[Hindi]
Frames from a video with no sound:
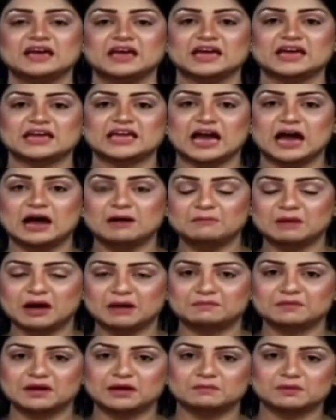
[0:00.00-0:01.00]
कि हम
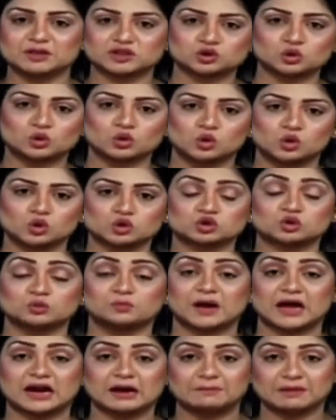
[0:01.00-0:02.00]
अपने बच्चों को
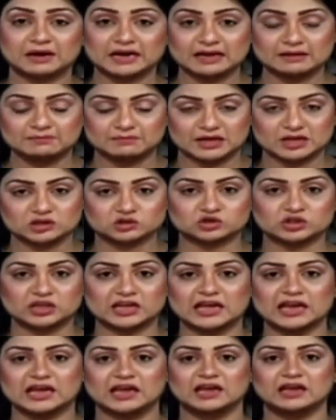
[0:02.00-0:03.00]
सुपारा पढ़ने भेजते
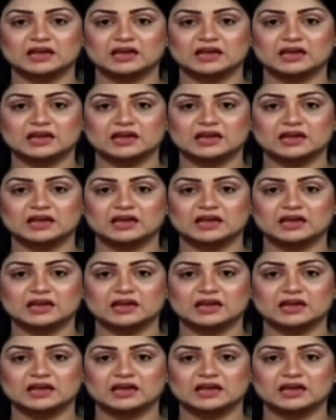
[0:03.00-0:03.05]
हैं